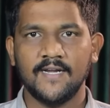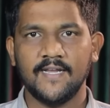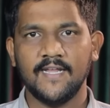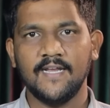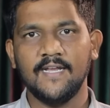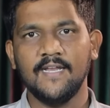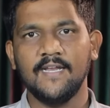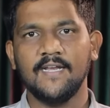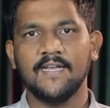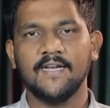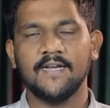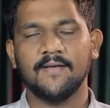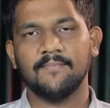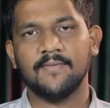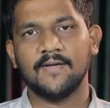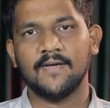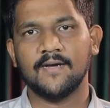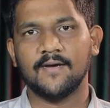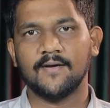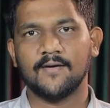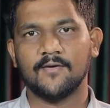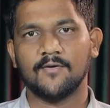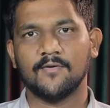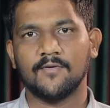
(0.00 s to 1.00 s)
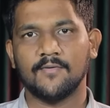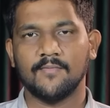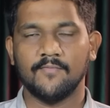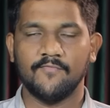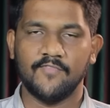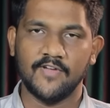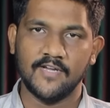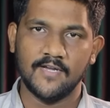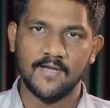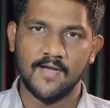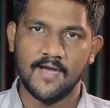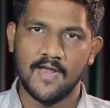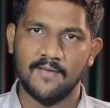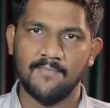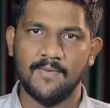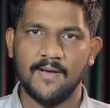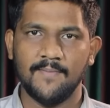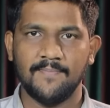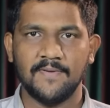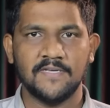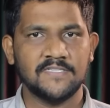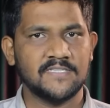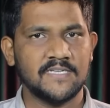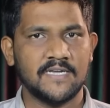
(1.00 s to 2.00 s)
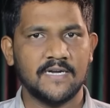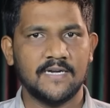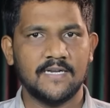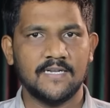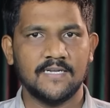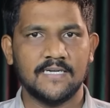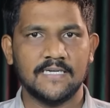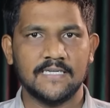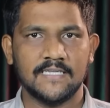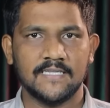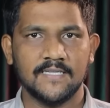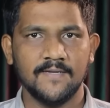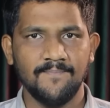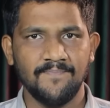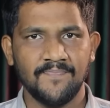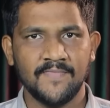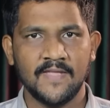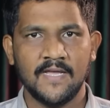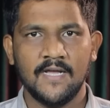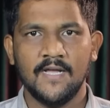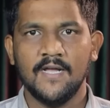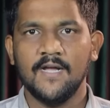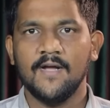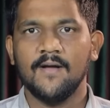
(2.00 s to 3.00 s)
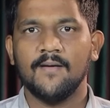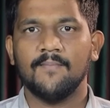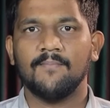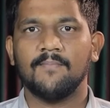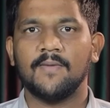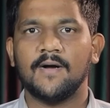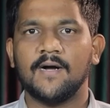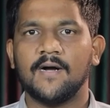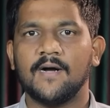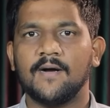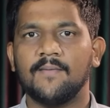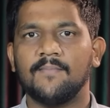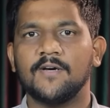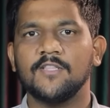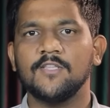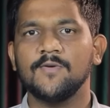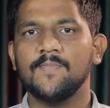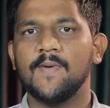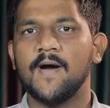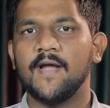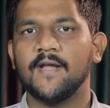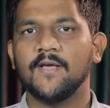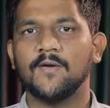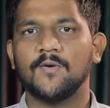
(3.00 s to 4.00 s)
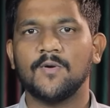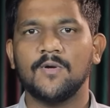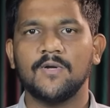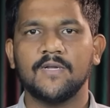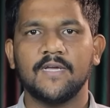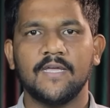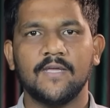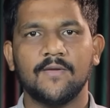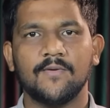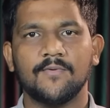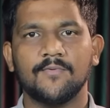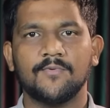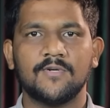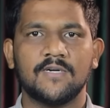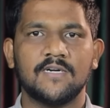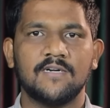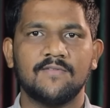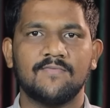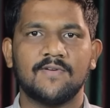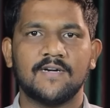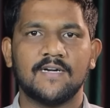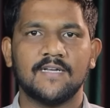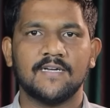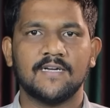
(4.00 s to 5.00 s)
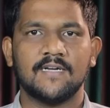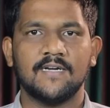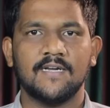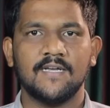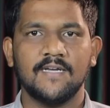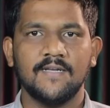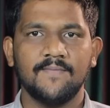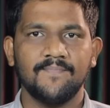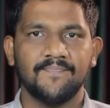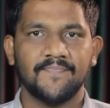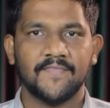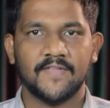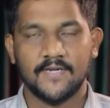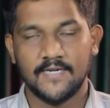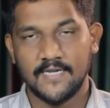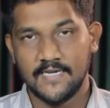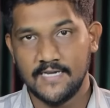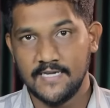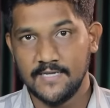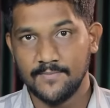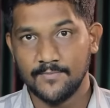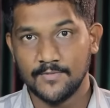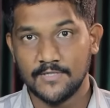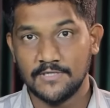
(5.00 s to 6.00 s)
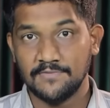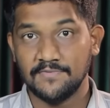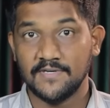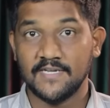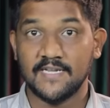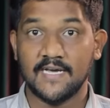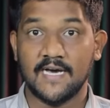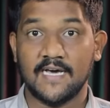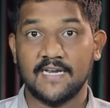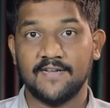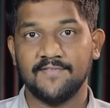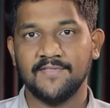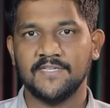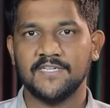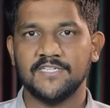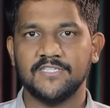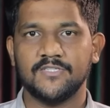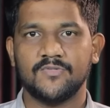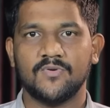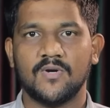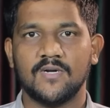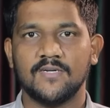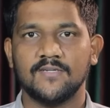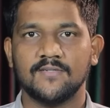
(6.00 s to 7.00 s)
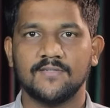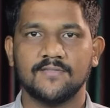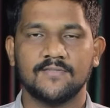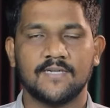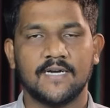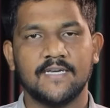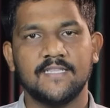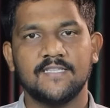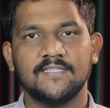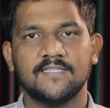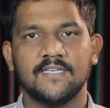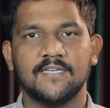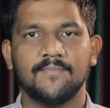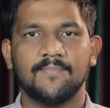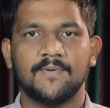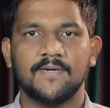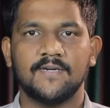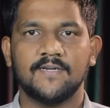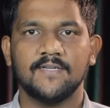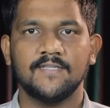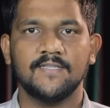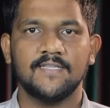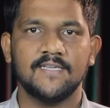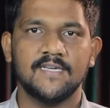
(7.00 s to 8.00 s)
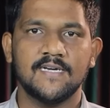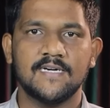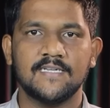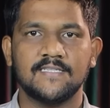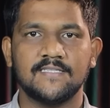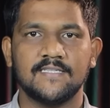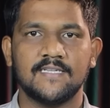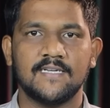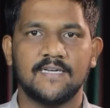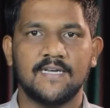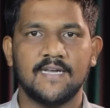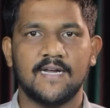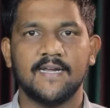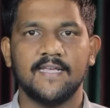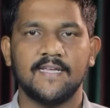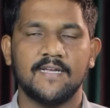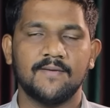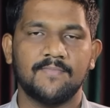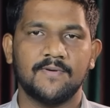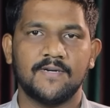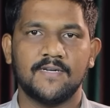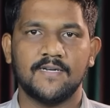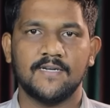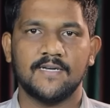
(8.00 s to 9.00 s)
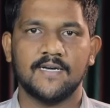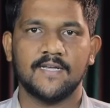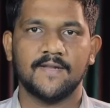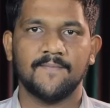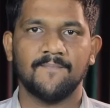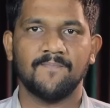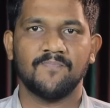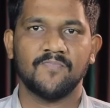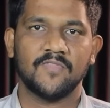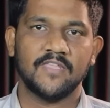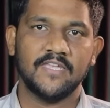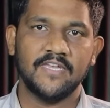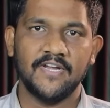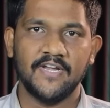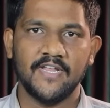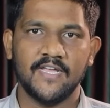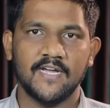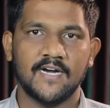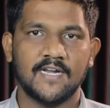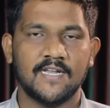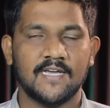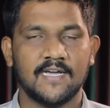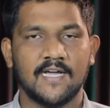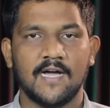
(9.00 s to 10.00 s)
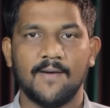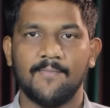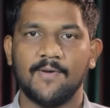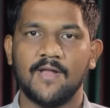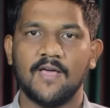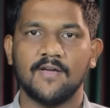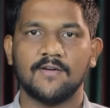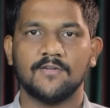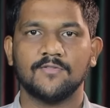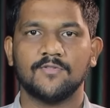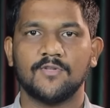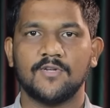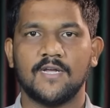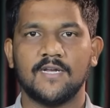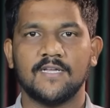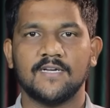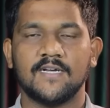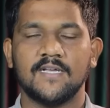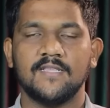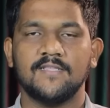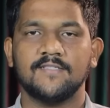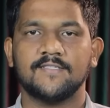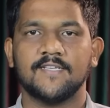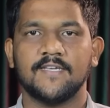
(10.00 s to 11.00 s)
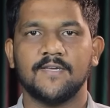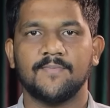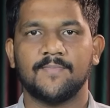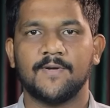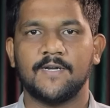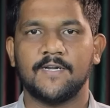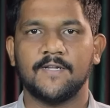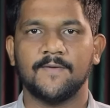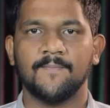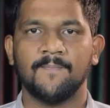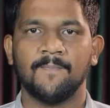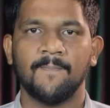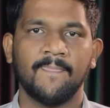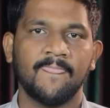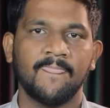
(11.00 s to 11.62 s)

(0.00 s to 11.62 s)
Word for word: டெல்லியில் நம்ம வெகு காலமாக பேசிக்கிட்டு இருக்கிறது ம மதுபான கொள்கை ஊழல் வழக்கில் டெல்லி முதல்வர் அரவிந்த் கெஜ்ரிவால் கைது செய்யப்பட்டு திகார் சிறையில் அடைக்கப்பட்டிருக்கார் இடியால் அமலாக்கத்துறையால் கைது செய்யப்பட்டு